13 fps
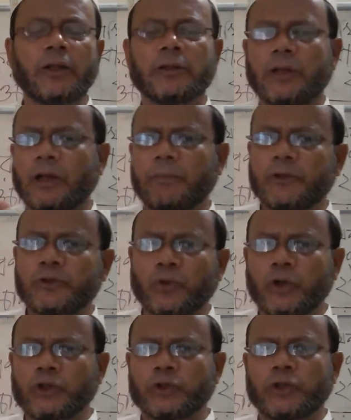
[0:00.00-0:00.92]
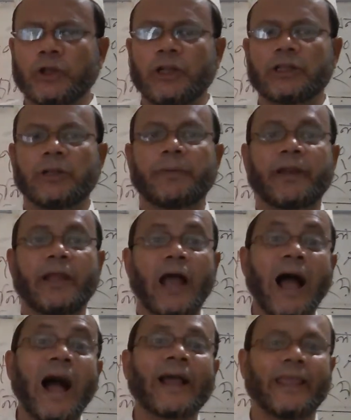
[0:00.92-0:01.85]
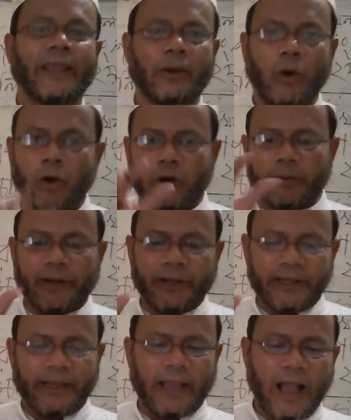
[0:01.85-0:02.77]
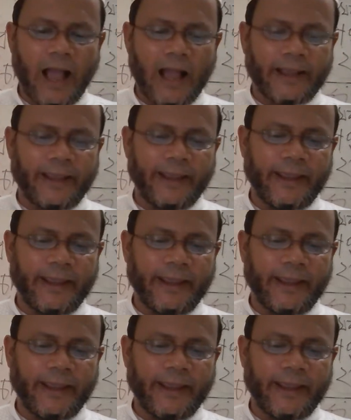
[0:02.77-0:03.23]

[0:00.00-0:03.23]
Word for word: তাহলে আমরা চলিততে লিখতে পারি আগে অগ্রে মানে কি আগে